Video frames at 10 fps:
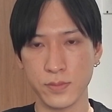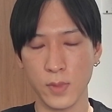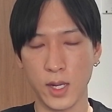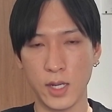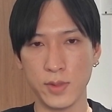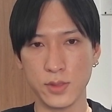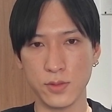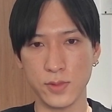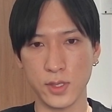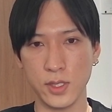アマゾン
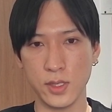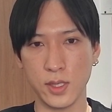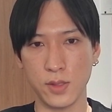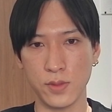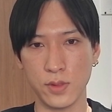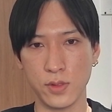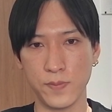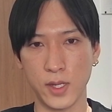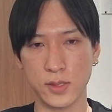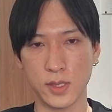は
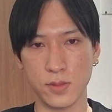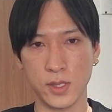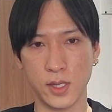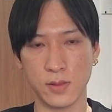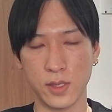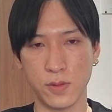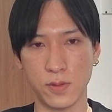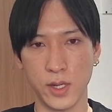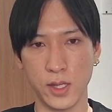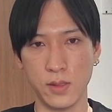2.49%下落で、ここ
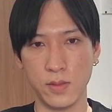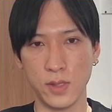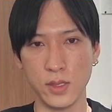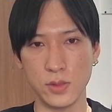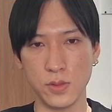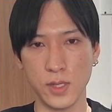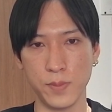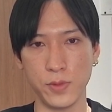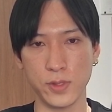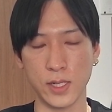ヘッドショルダーっ
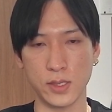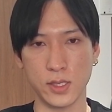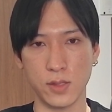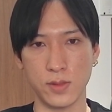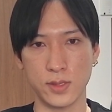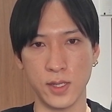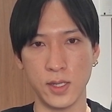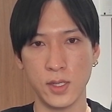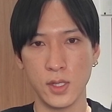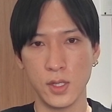ぽくなってきてるんですね。
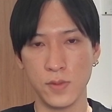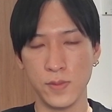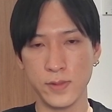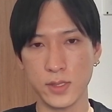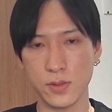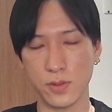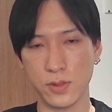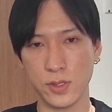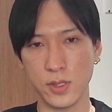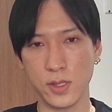規模なしの
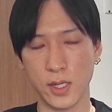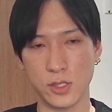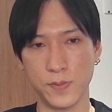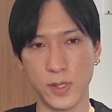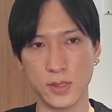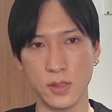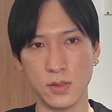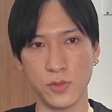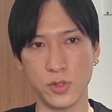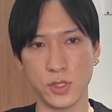61.8%
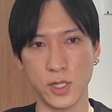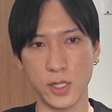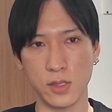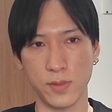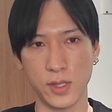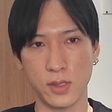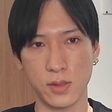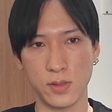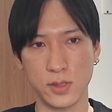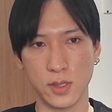戻しラインで止まってるん
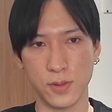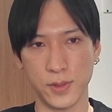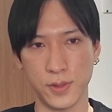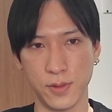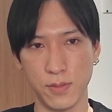ですけど、